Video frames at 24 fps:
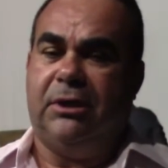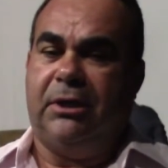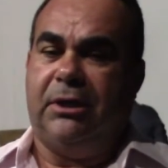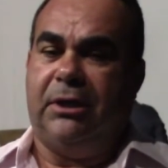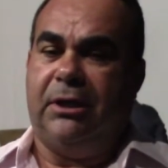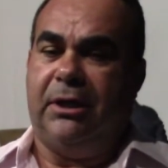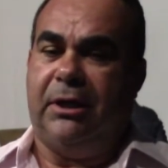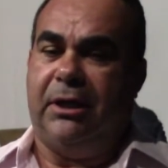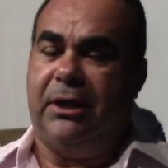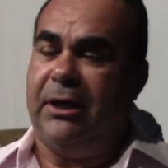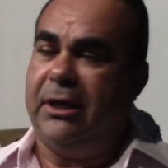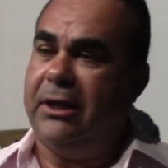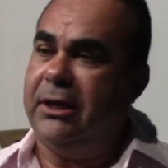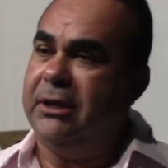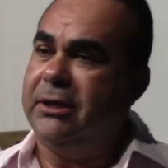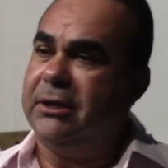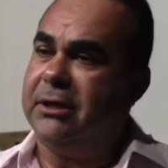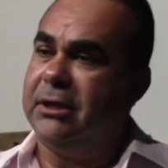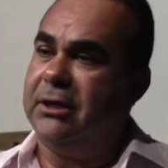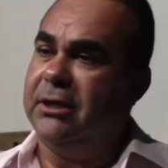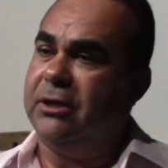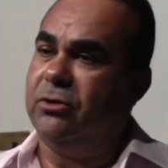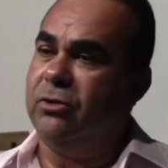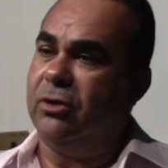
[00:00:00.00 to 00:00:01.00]

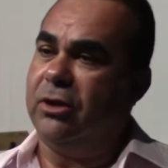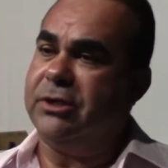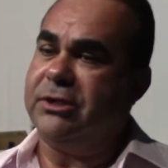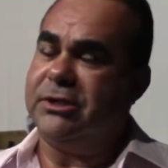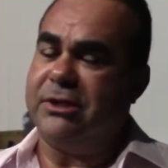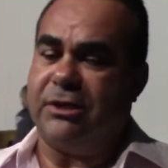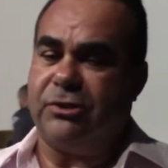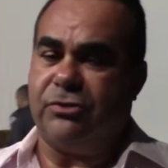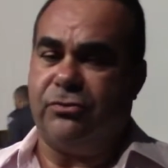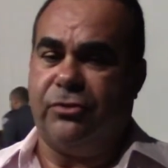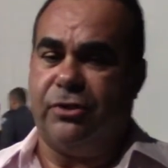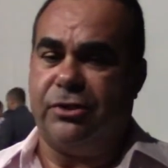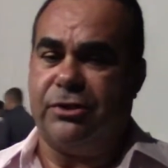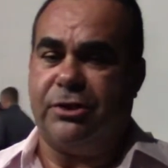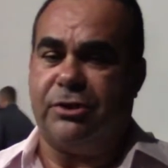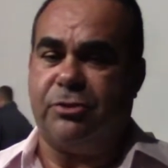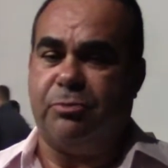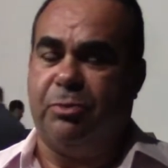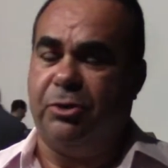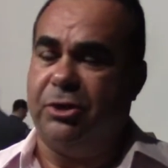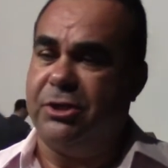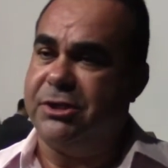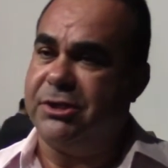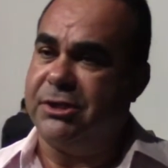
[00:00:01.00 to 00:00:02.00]
entre todas as forças
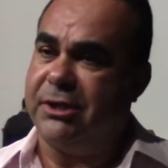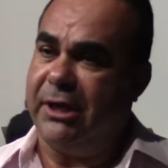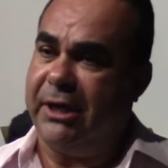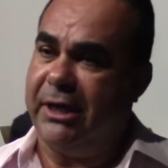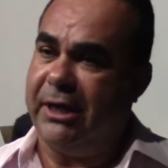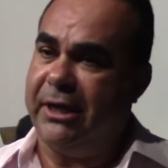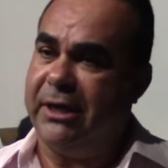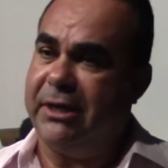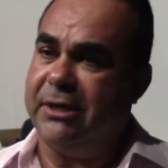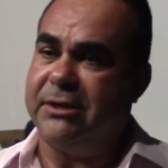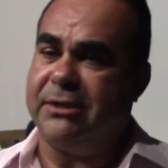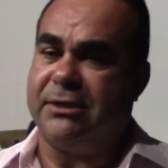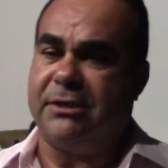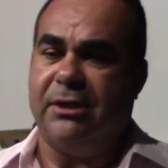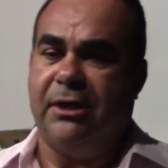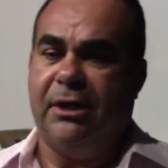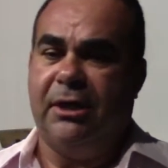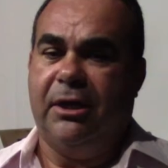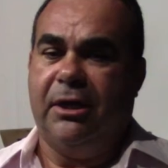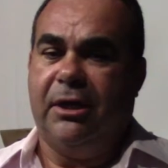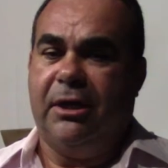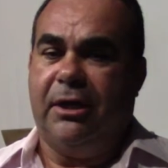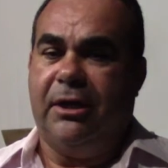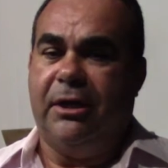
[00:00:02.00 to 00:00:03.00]
policiais,
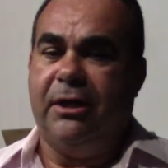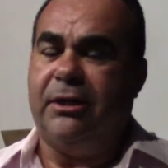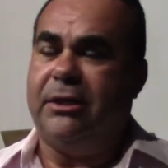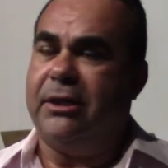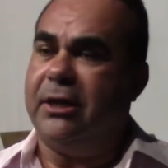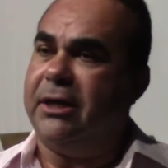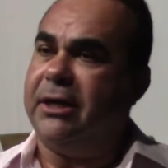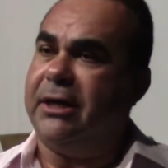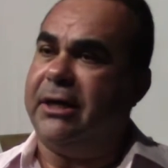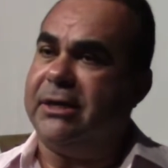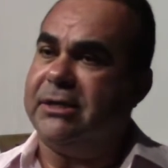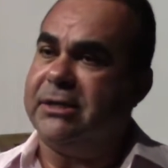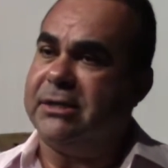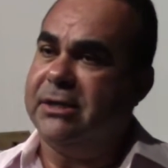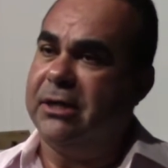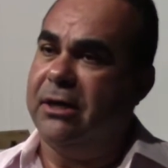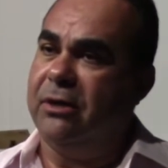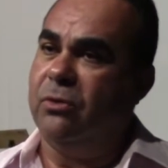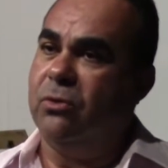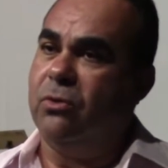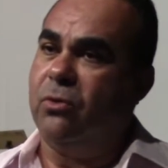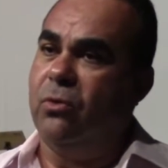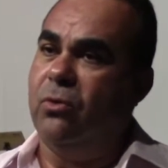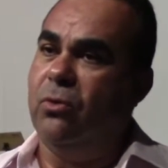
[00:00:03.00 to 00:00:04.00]

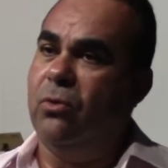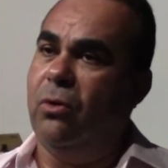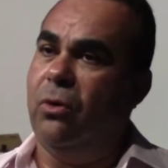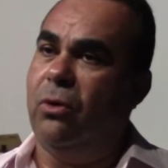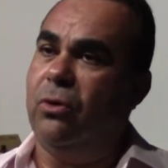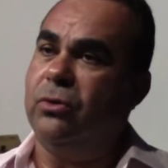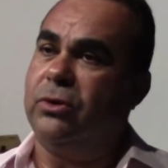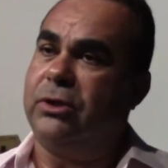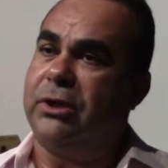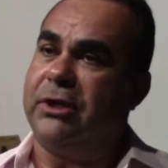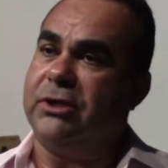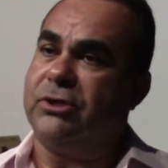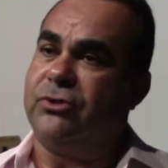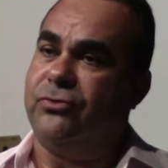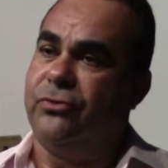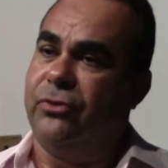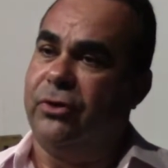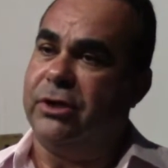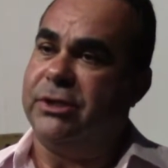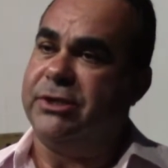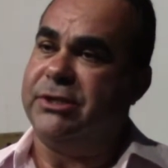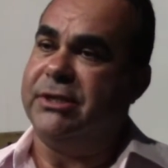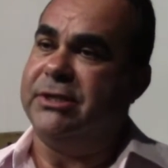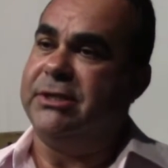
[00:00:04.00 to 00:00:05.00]
integração com outras
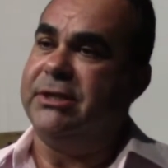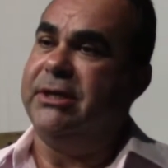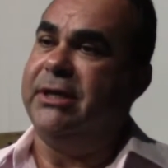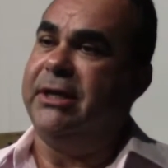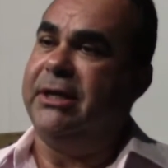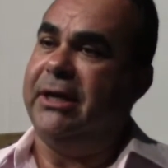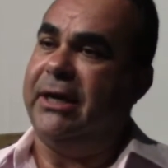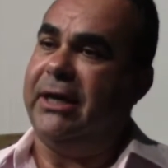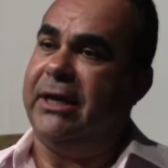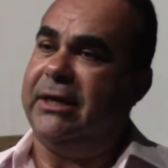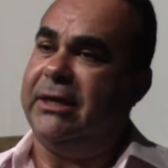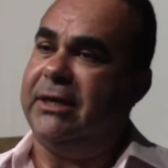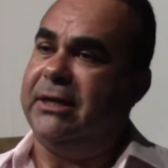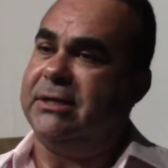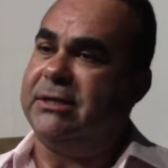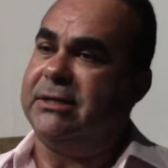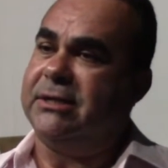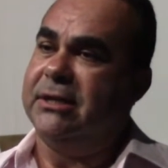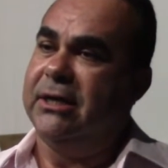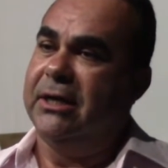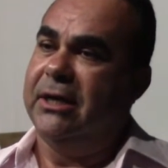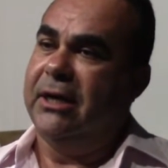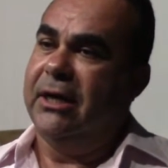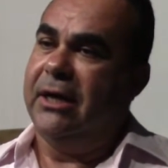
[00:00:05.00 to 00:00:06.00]
forças
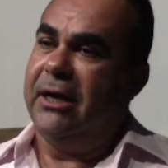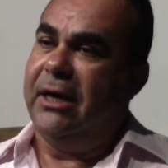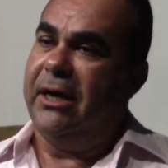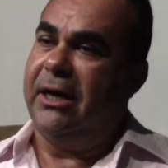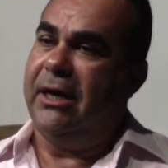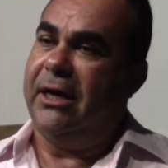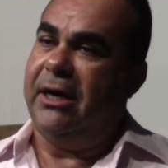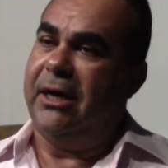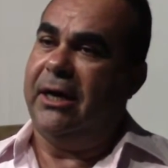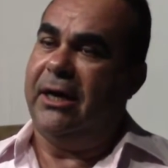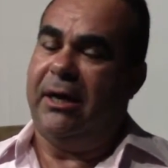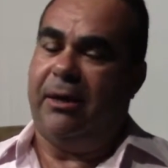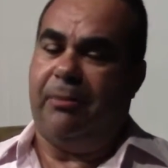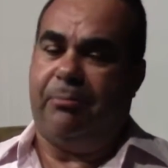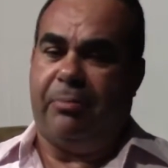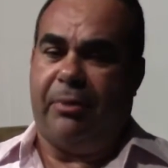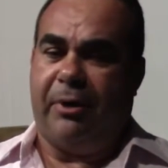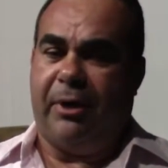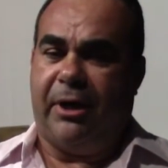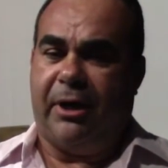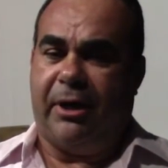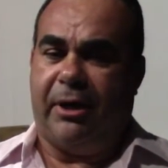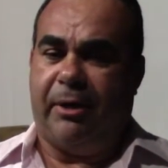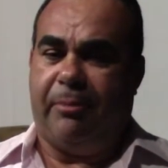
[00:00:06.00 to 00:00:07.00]
ligadas à,
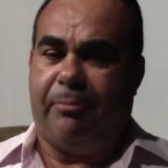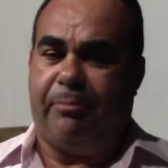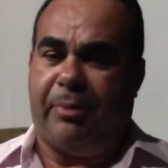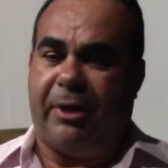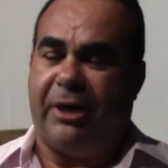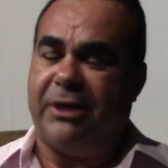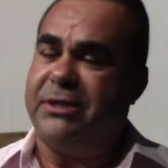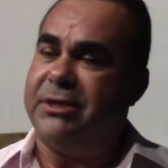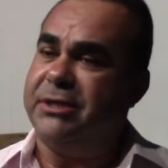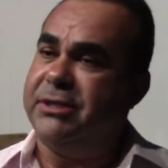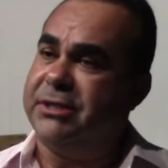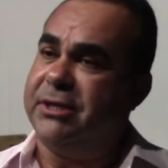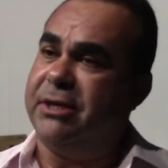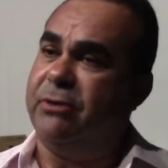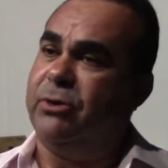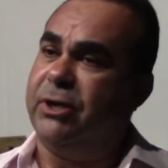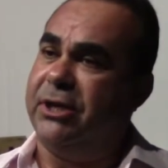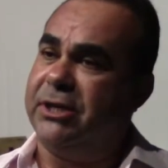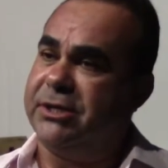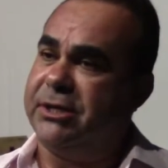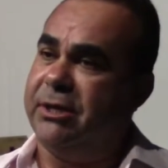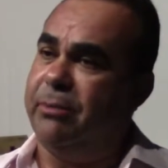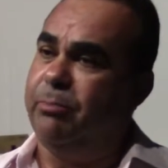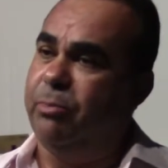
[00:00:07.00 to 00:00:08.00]
à, à, parte de
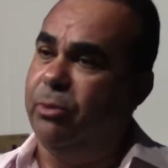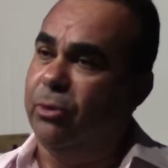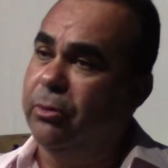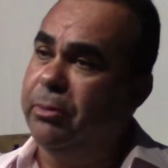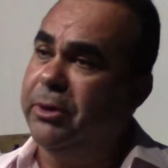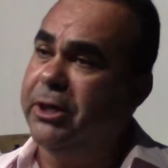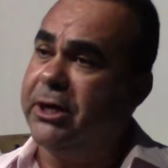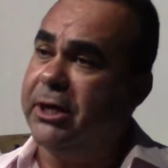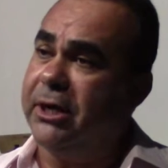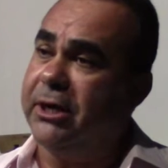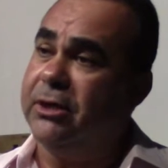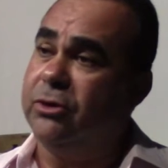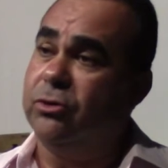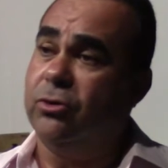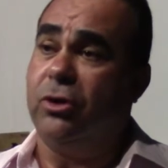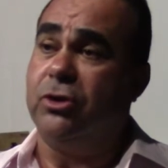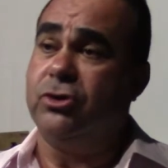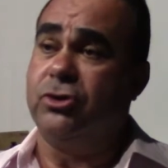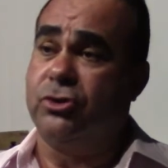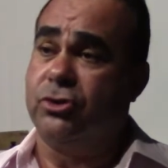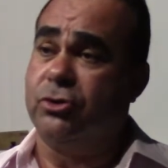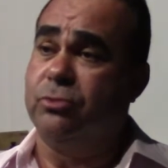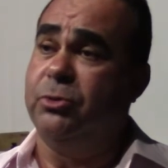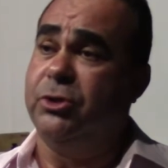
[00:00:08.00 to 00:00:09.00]
segurança pública em
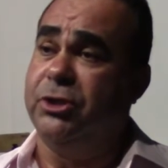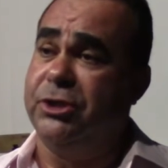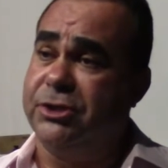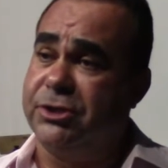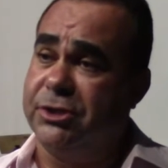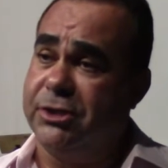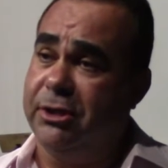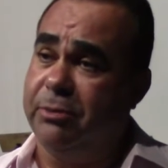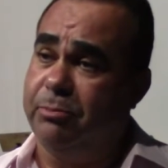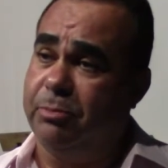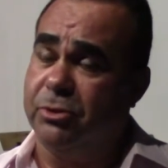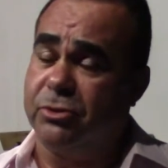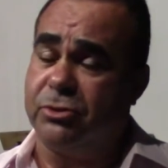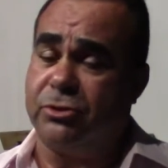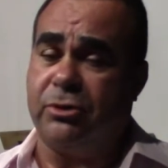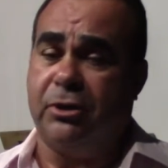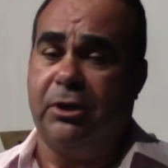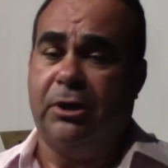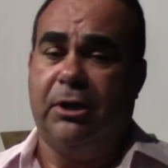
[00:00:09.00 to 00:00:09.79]
todos os municípios.